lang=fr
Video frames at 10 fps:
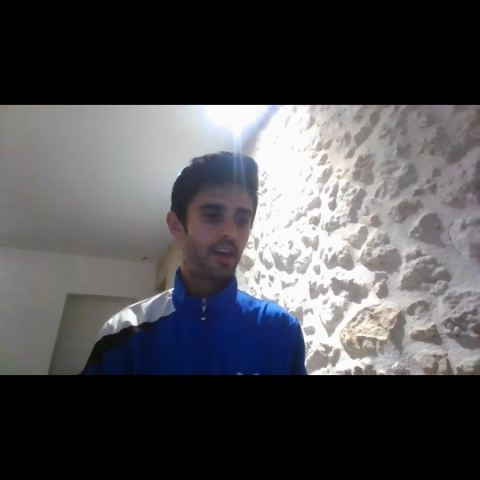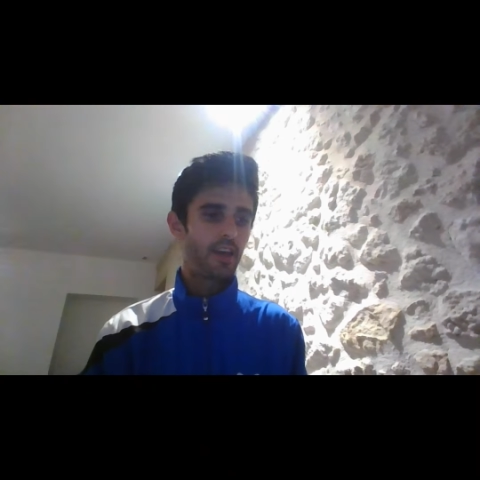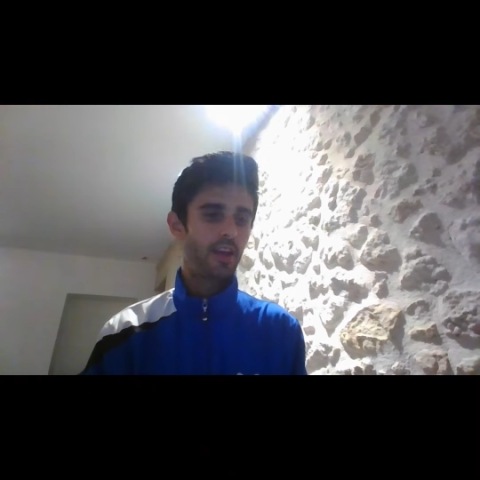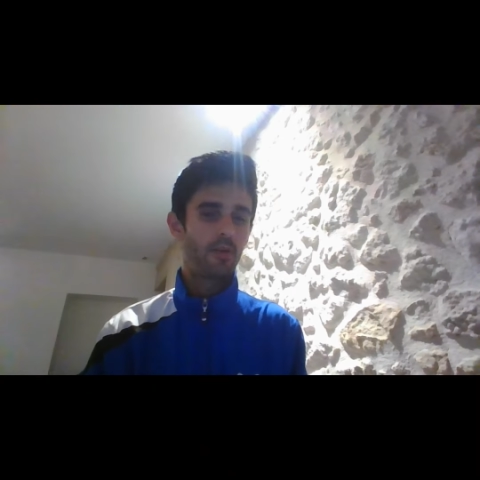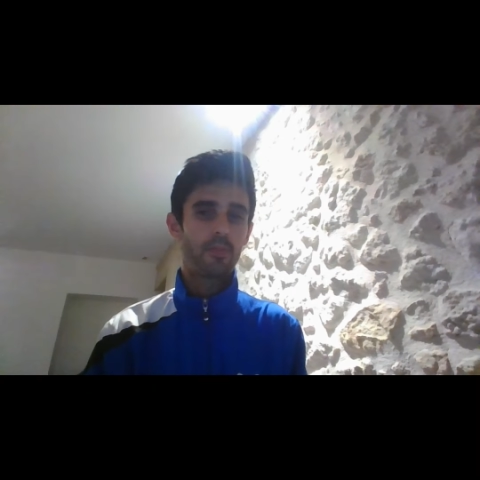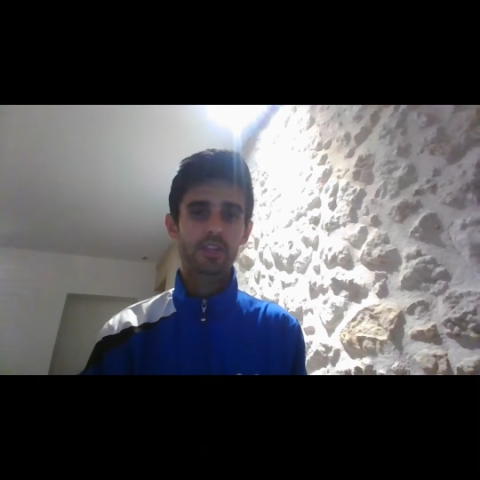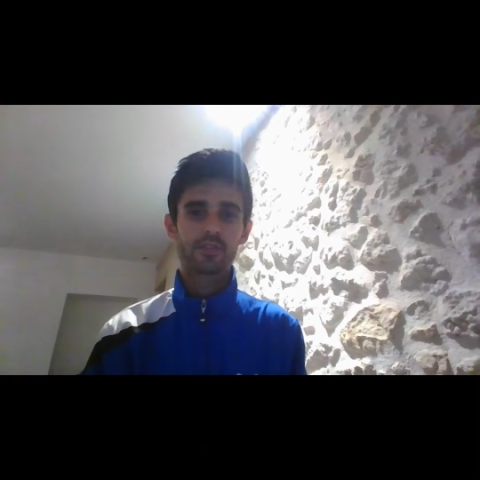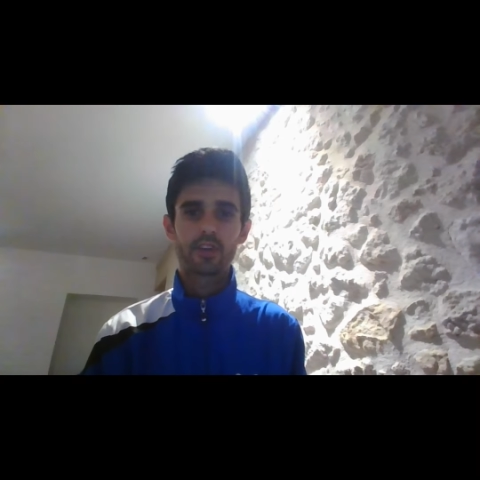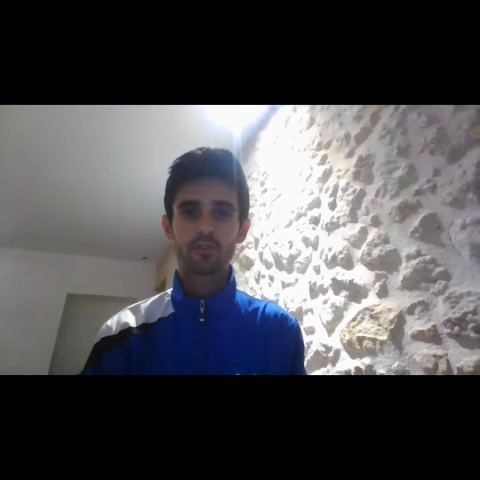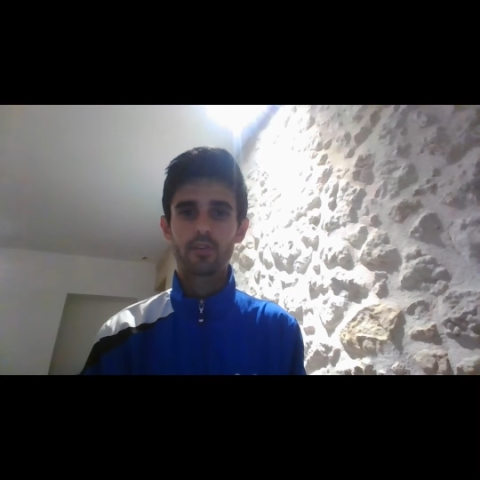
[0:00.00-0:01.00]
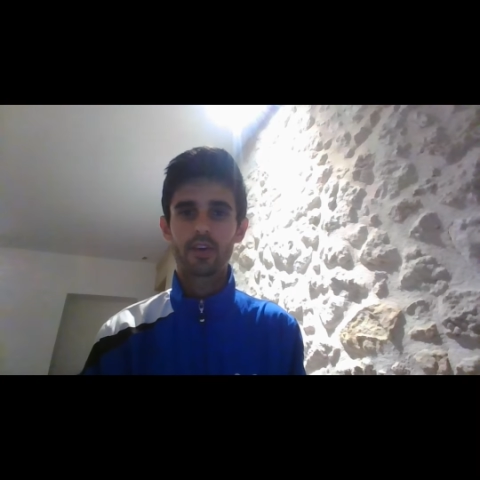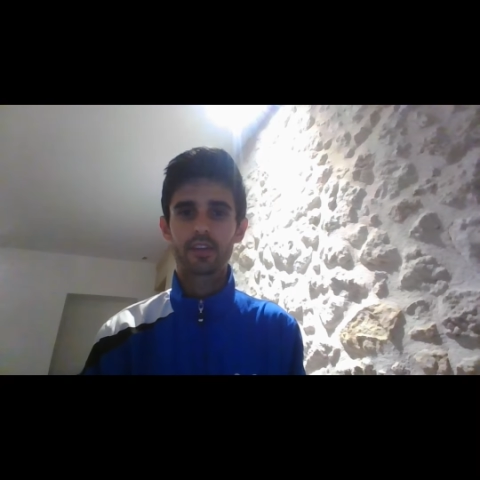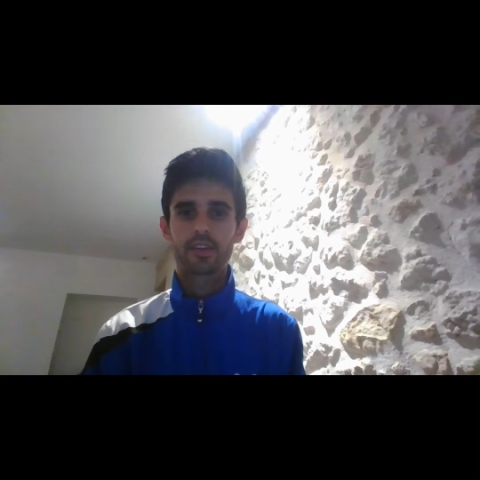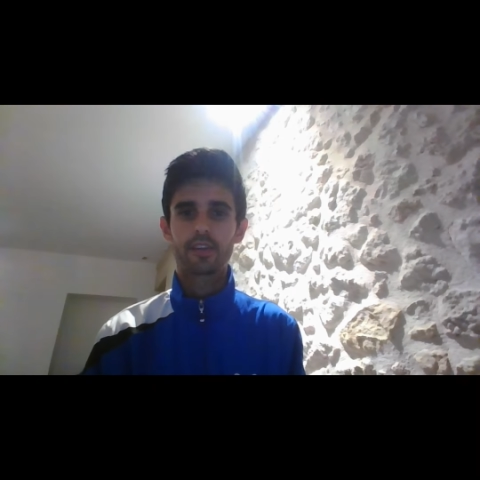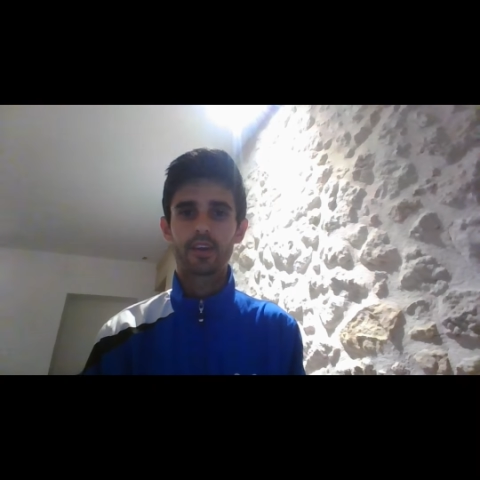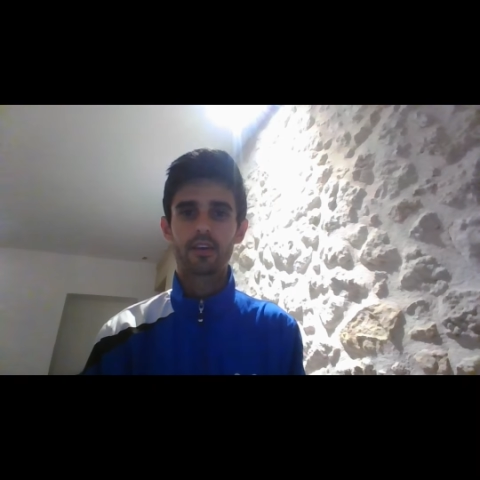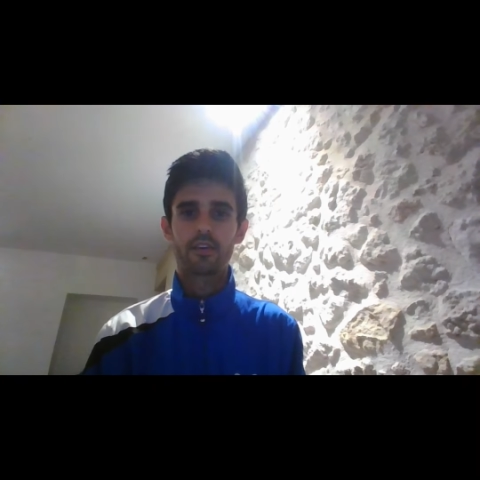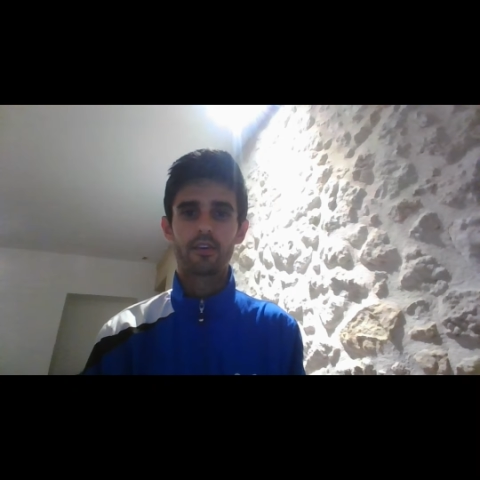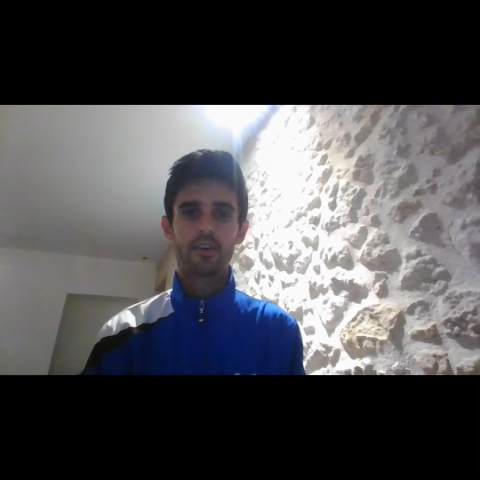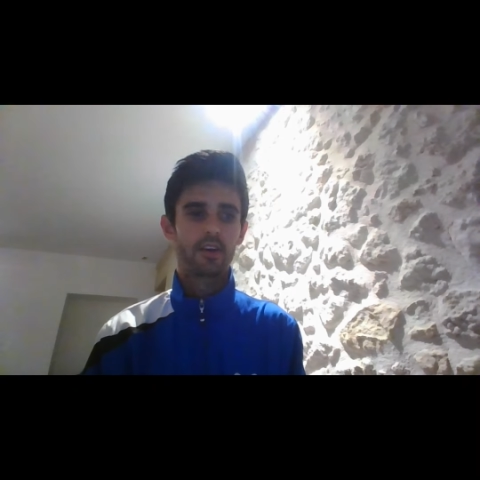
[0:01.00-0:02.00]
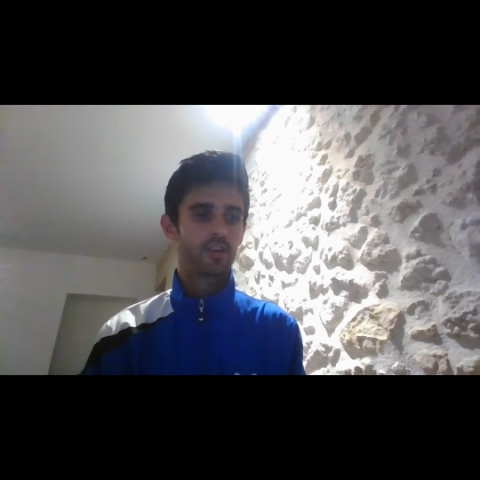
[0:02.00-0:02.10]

et le PSV Eindhoven qui était, une euh,